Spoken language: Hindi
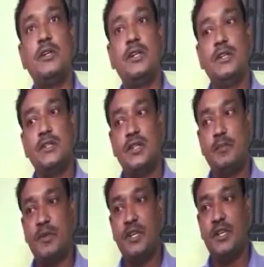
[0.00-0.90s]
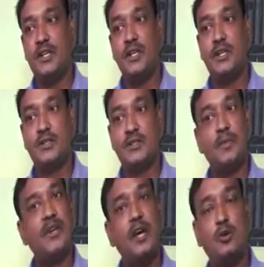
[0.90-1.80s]
पहले घर वाले इनकी
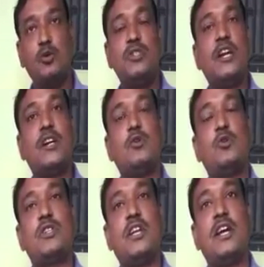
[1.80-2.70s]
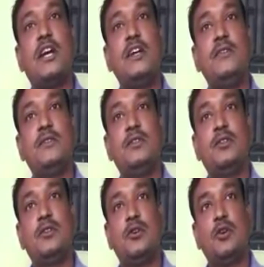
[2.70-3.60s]
चहचहाहट सुनकर परेशान होते थे
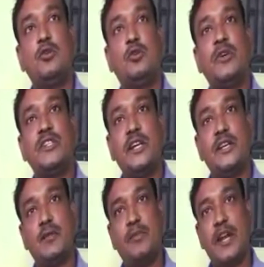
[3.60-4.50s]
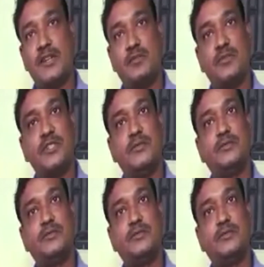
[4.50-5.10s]
लेकिन धीरे धीरे ये जिंदगी